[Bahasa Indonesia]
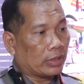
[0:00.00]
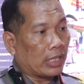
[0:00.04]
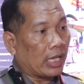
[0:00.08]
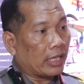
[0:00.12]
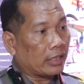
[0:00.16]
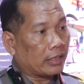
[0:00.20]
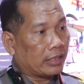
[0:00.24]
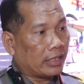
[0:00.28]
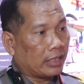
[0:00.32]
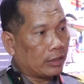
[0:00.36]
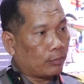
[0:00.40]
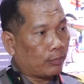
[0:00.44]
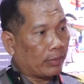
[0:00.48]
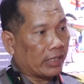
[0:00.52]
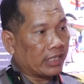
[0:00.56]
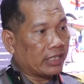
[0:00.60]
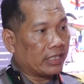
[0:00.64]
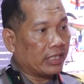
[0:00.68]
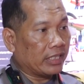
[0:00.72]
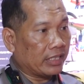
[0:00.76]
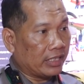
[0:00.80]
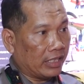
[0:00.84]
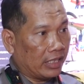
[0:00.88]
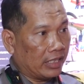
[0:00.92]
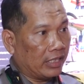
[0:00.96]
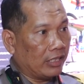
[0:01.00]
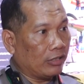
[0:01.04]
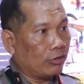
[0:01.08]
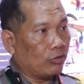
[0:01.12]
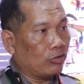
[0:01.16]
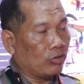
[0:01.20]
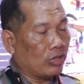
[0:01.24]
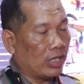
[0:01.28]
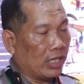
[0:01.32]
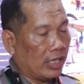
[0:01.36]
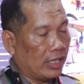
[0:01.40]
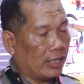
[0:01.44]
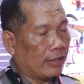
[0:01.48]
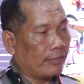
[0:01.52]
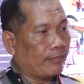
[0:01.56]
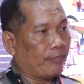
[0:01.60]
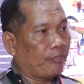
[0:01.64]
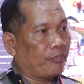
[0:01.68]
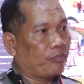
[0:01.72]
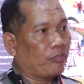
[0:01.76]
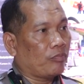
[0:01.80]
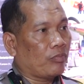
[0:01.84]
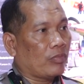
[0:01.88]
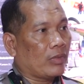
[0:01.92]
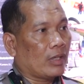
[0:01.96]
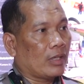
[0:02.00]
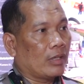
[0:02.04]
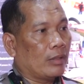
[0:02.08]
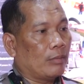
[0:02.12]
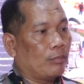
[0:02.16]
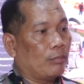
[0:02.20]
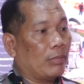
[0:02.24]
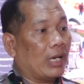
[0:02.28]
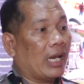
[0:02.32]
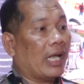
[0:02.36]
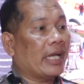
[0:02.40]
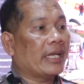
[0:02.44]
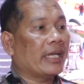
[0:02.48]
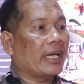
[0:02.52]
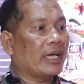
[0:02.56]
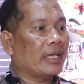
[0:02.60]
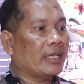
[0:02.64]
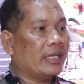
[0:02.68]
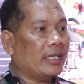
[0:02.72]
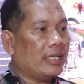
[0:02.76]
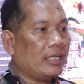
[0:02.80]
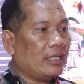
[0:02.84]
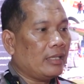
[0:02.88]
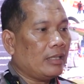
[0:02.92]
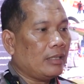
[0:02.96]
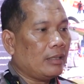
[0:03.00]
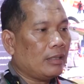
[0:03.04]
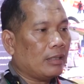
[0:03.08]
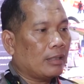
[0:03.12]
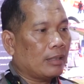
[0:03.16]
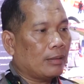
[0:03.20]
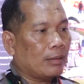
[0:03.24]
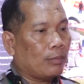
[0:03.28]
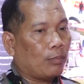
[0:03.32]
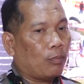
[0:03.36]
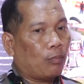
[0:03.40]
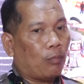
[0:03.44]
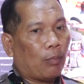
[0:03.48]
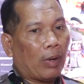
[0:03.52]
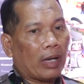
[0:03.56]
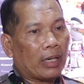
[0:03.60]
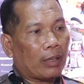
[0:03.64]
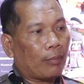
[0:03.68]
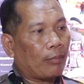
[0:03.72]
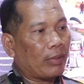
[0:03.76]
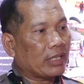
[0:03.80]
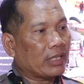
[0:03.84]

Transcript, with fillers: taktis presisi ini juga melayani para